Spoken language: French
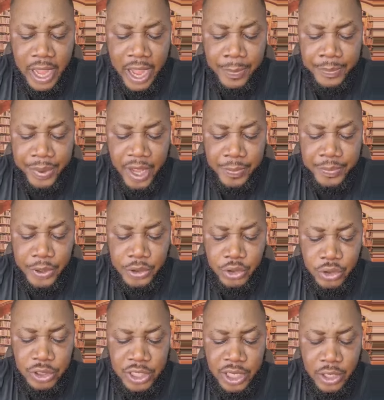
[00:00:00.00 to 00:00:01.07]
à
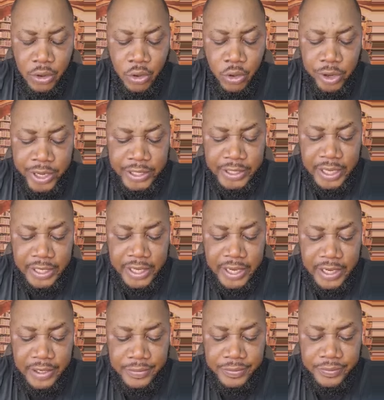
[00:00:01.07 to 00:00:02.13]
perpétuité, ô
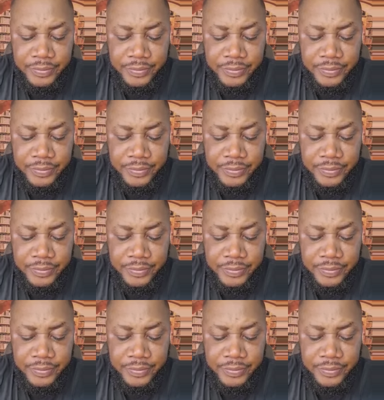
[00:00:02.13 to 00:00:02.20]
Éternel.